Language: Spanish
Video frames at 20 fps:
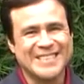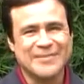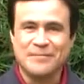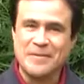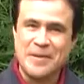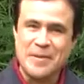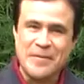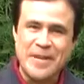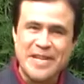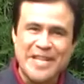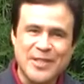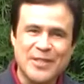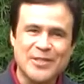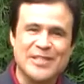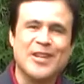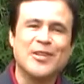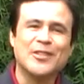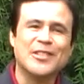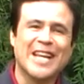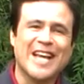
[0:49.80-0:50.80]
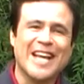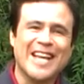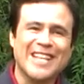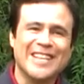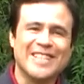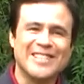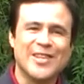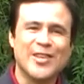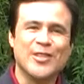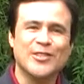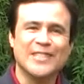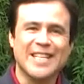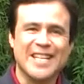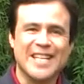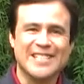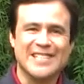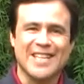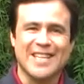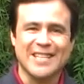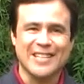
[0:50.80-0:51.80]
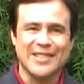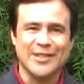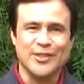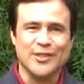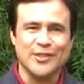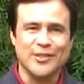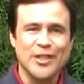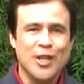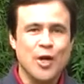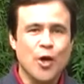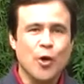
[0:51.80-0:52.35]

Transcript: Bienvenidos a otra edición del Asadito.